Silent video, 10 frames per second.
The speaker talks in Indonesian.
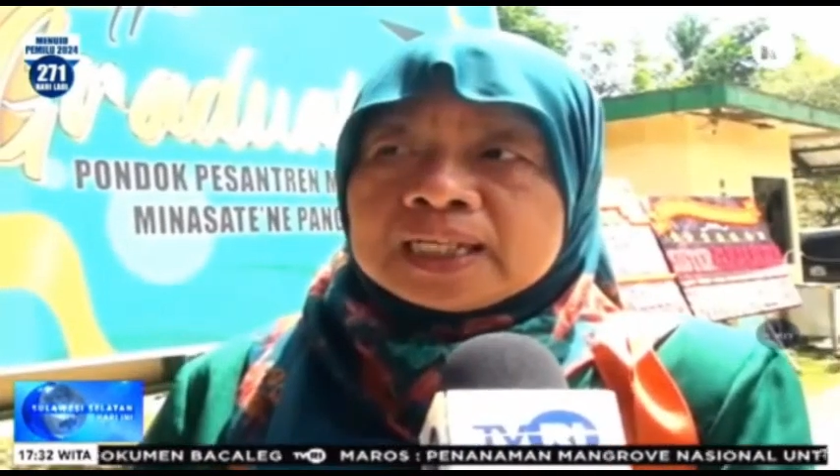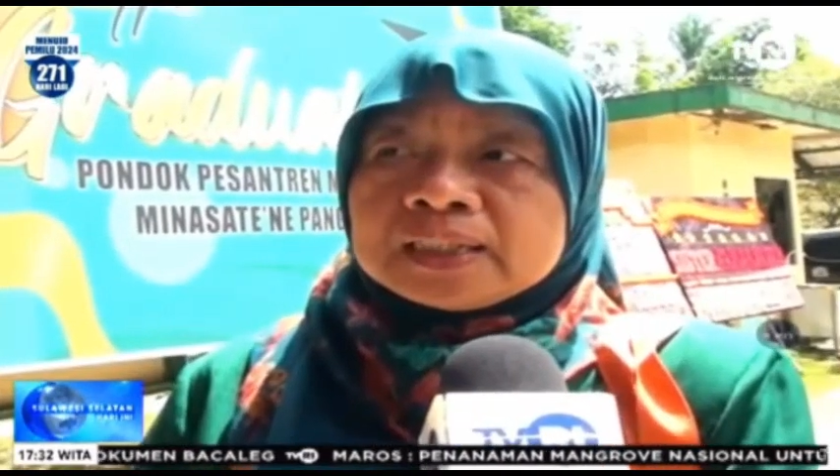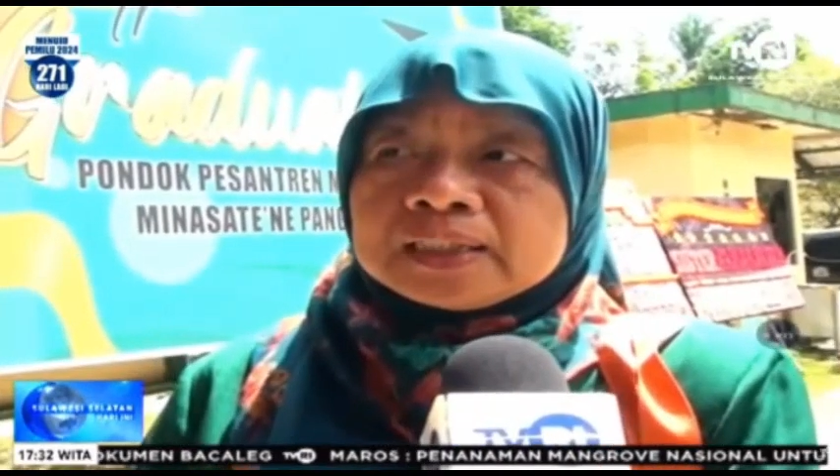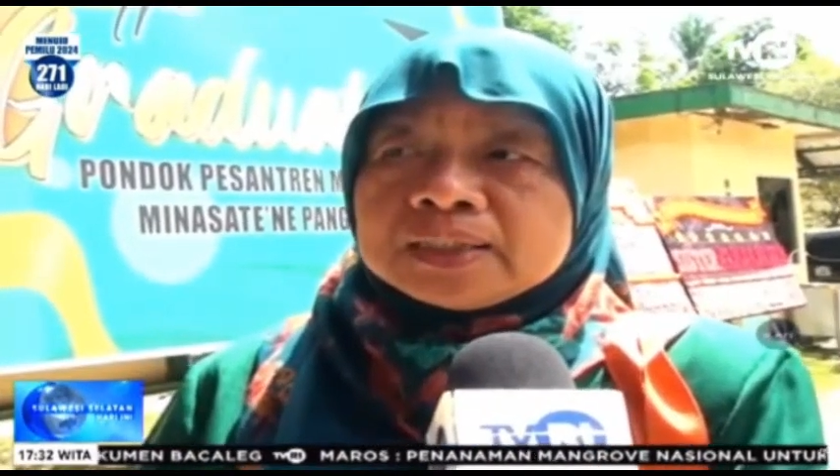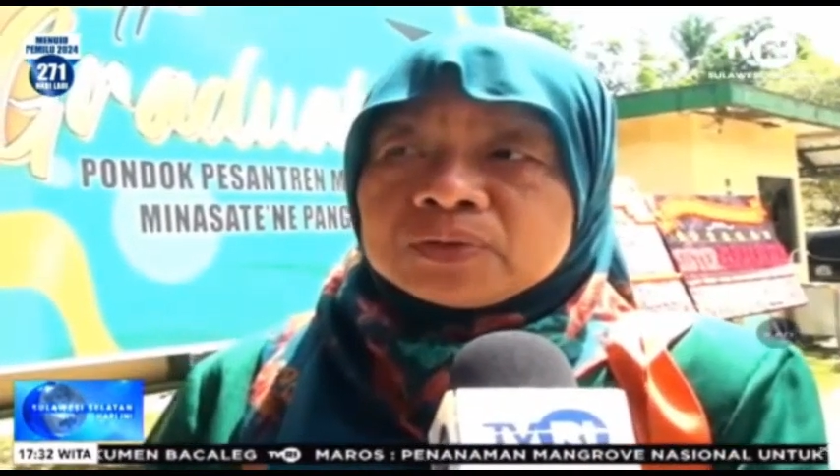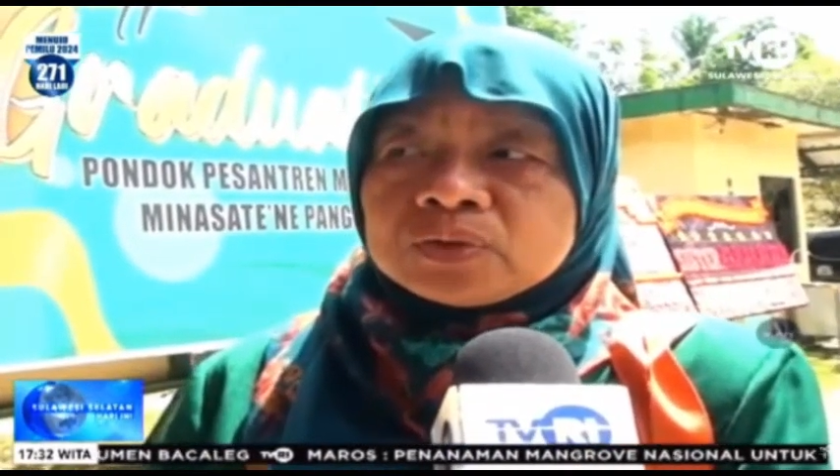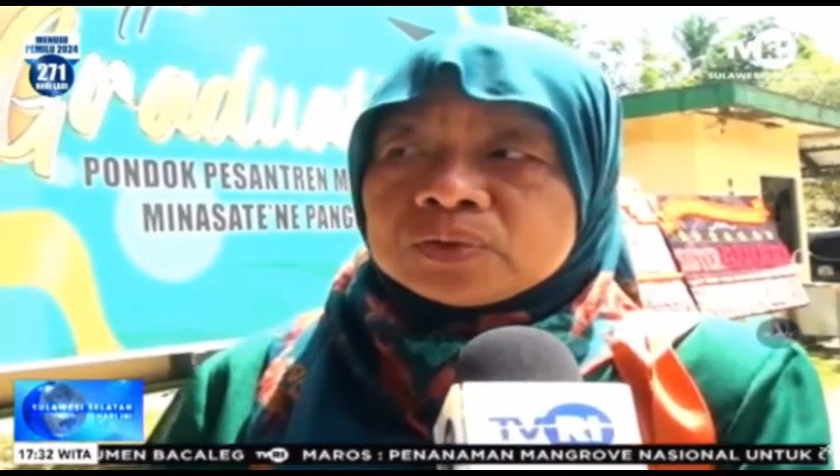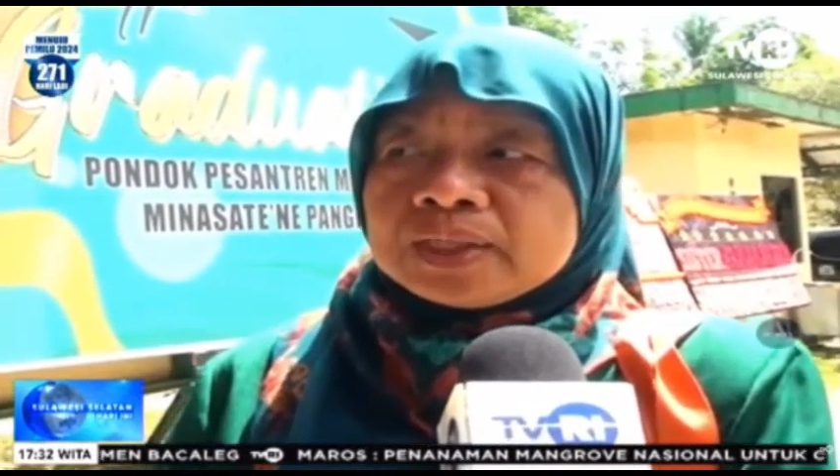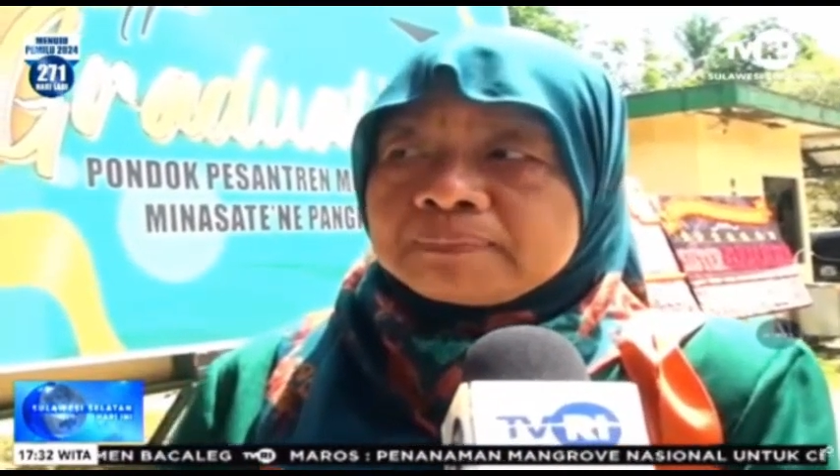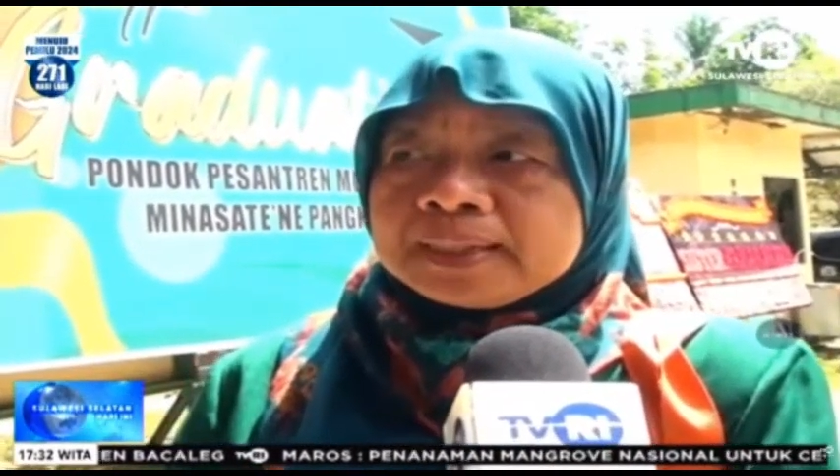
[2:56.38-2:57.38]
yang
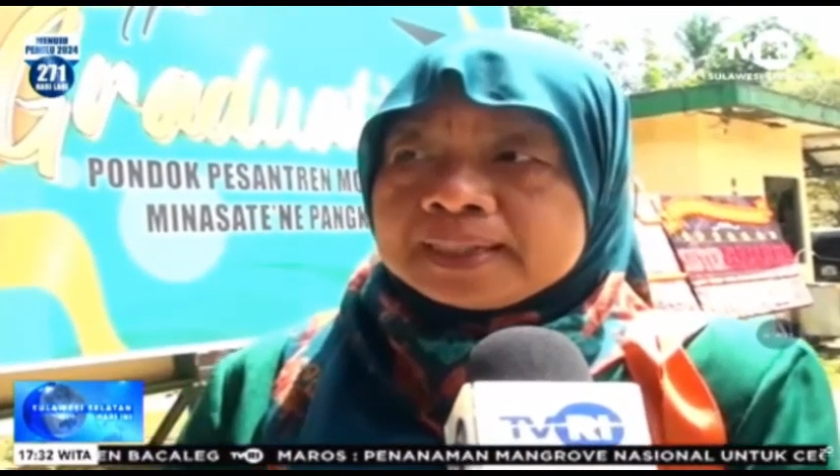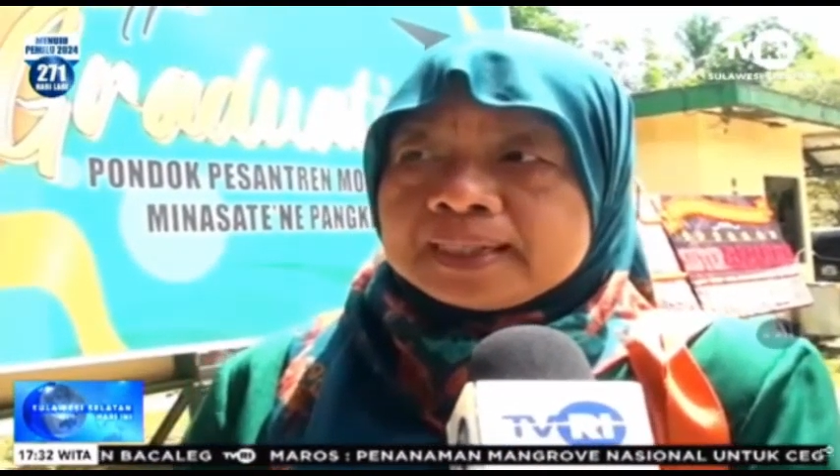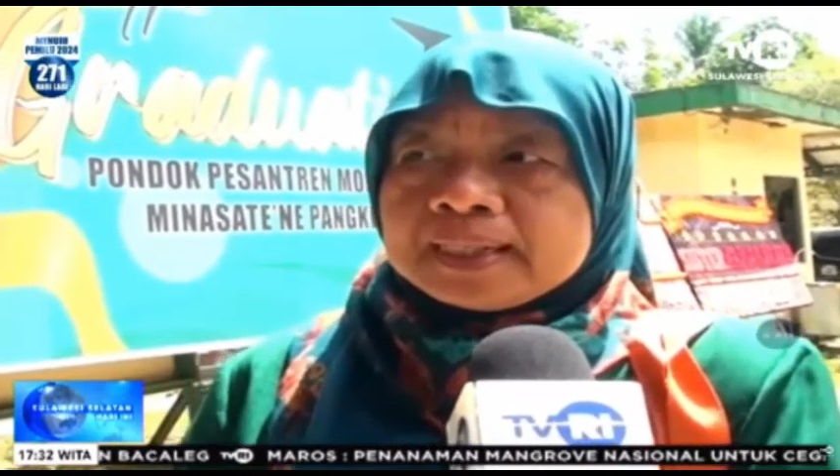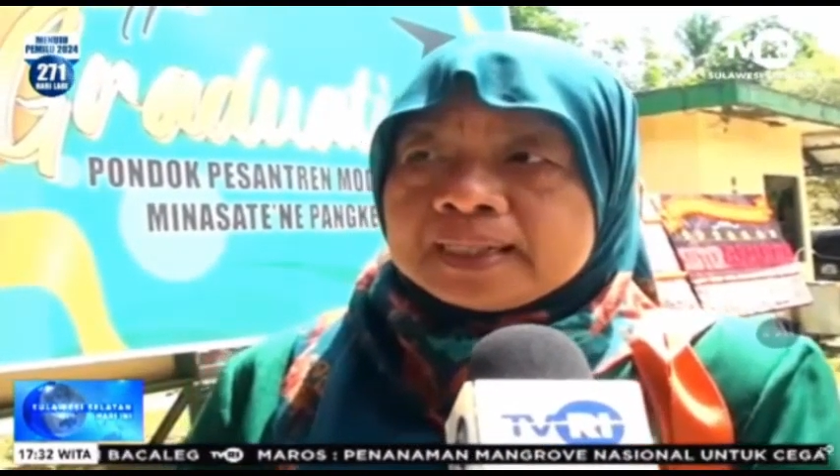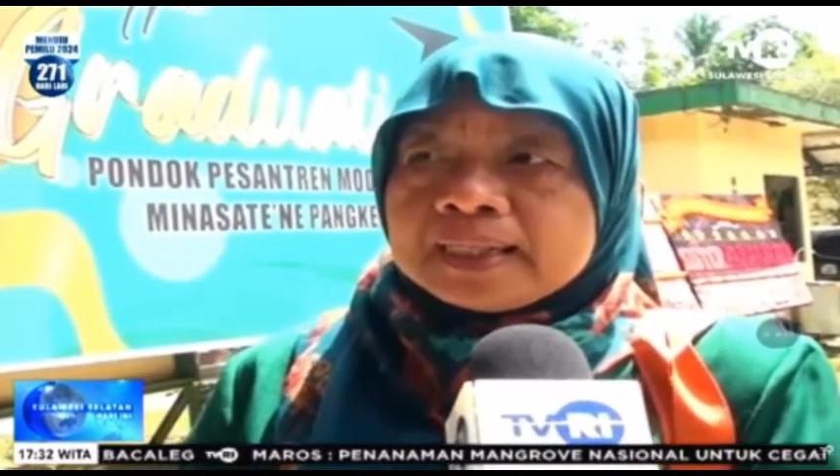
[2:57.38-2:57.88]
diwisuda pada